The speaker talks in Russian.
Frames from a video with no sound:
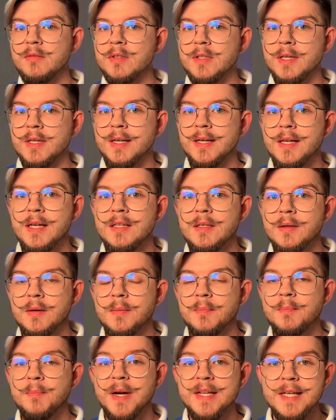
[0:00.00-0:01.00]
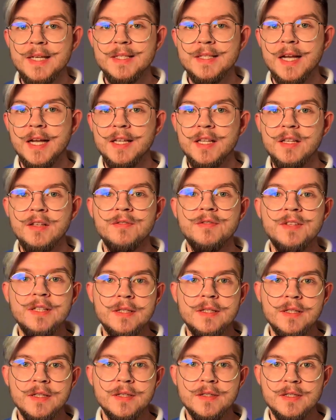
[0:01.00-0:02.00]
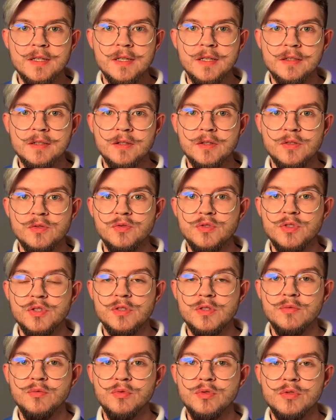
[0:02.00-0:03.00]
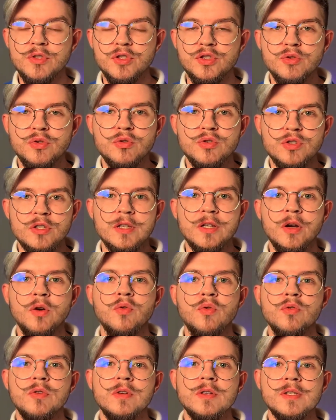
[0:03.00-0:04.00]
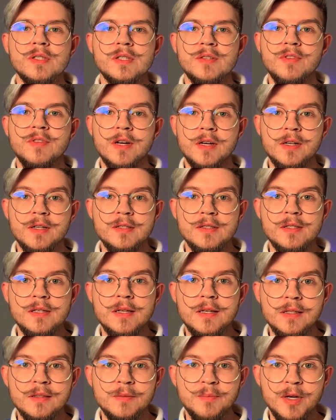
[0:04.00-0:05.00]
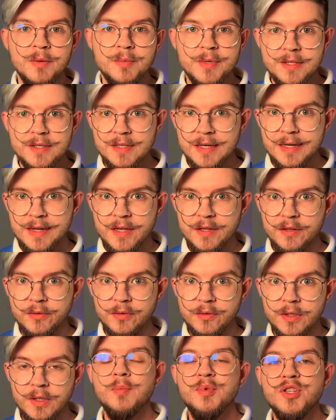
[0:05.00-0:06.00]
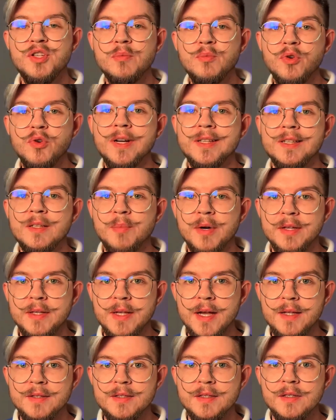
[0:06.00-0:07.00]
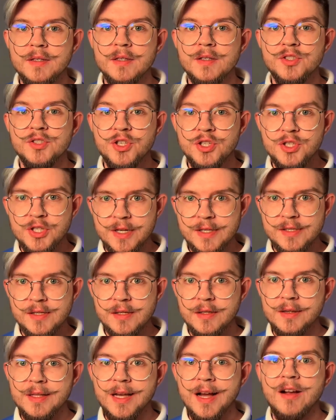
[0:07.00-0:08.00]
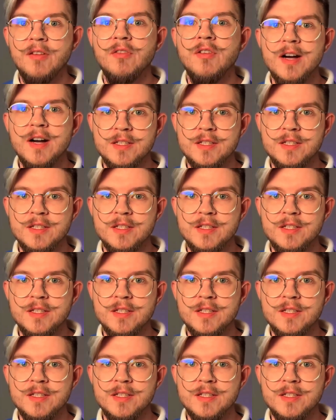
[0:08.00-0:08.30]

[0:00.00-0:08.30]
Первое – это понять, какие виды интеллекта существуют и что же такое сверхинтеллект по определению, и почему это понятие сейчас так